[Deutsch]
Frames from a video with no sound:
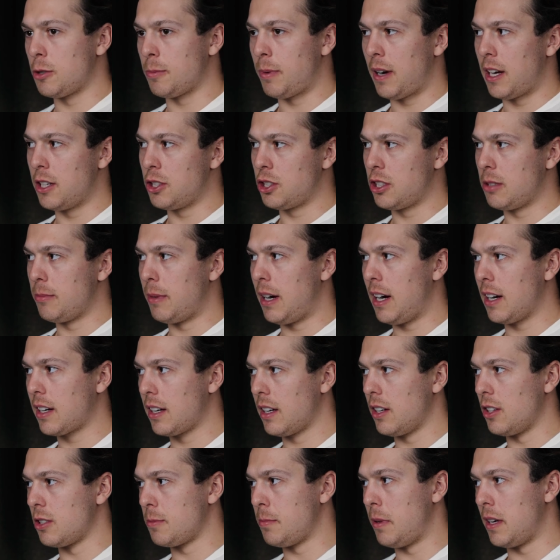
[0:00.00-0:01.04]
spanische
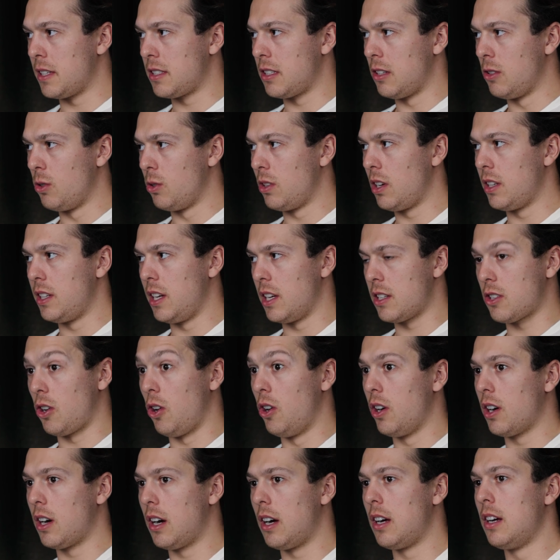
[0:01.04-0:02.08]
Marke aus mhm. Barcelona, die heißt
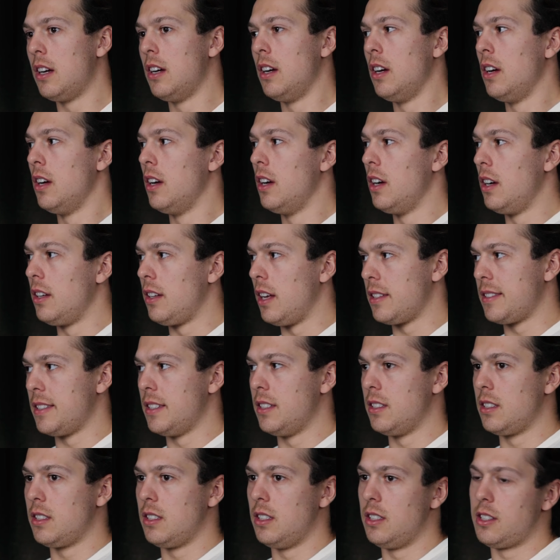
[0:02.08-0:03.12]
teurer. Da
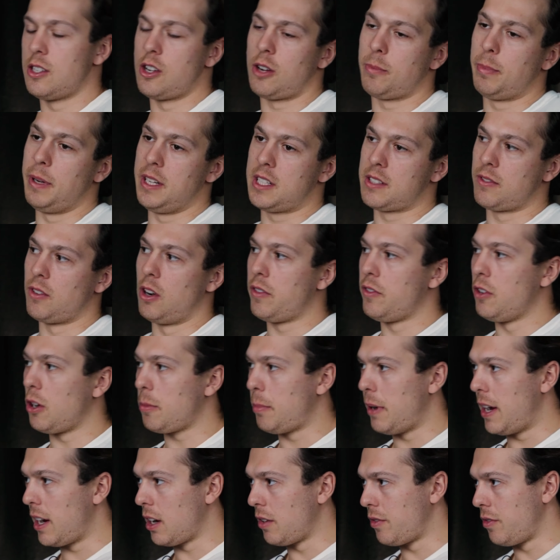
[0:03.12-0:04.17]
sind, ist auch B12 noch
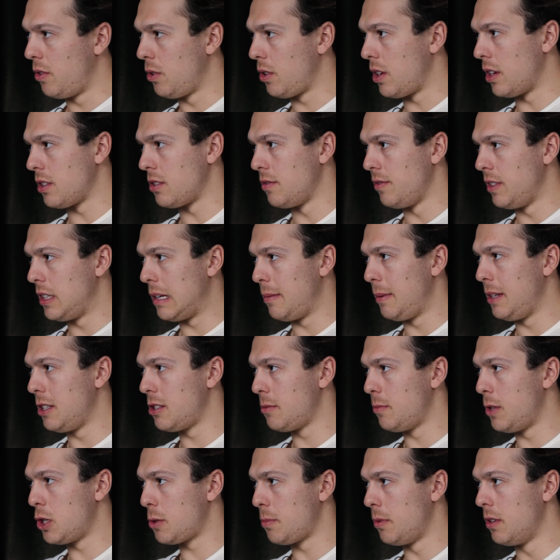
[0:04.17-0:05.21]
beigefügt, also Vitamin
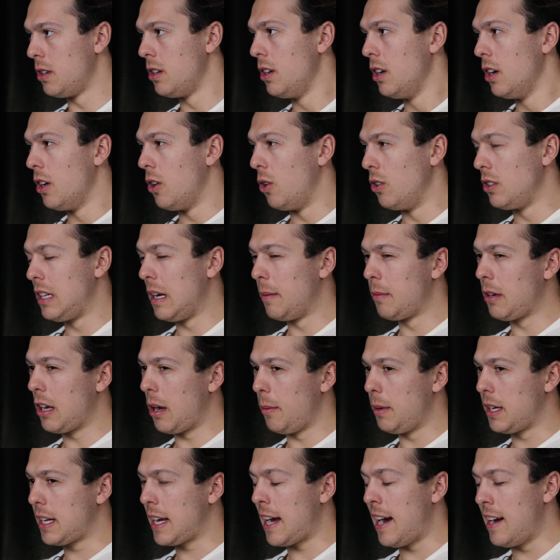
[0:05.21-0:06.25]
zum Beispiel. Mhm. Und die haben,
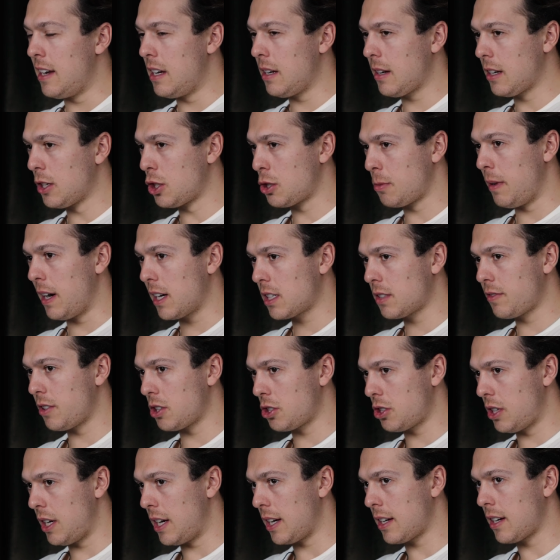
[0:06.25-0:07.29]
glaube ich, keine
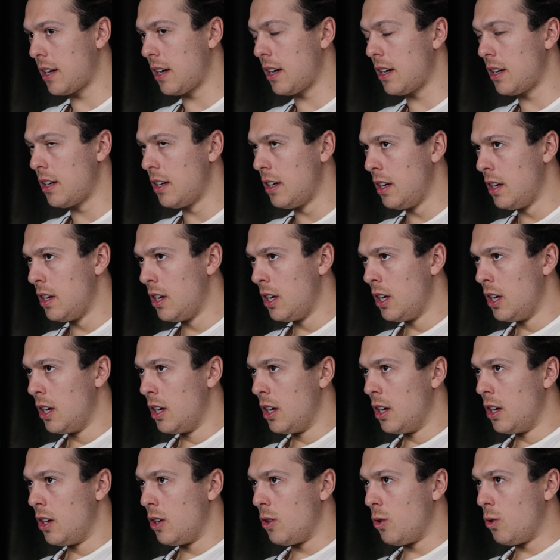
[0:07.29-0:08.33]
Geschmacksverstärker
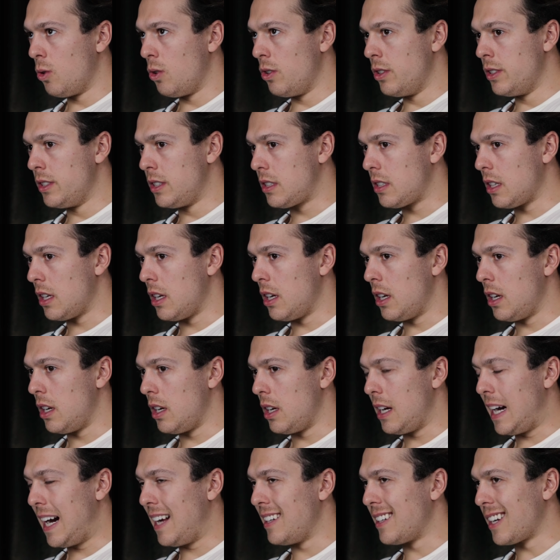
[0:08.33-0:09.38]
und äh,
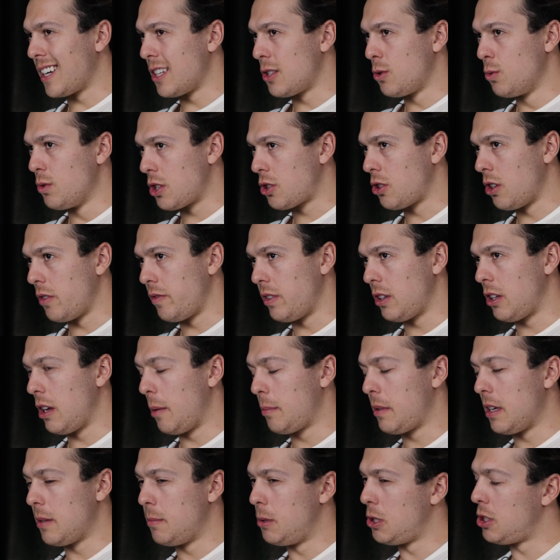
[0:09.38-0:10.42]
andere Zusatzstoffe. Ich
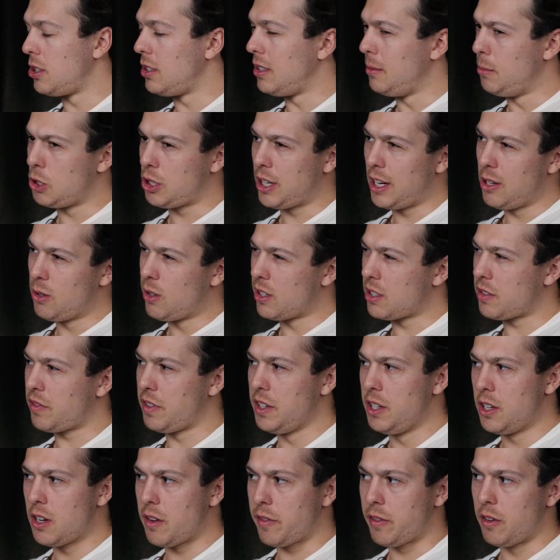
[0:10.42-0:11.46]
glaube, die bestehen nur aus
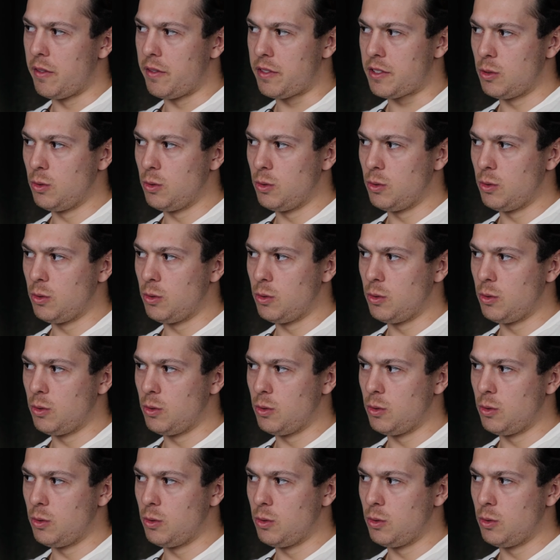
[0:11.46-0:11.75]
vier oder fünf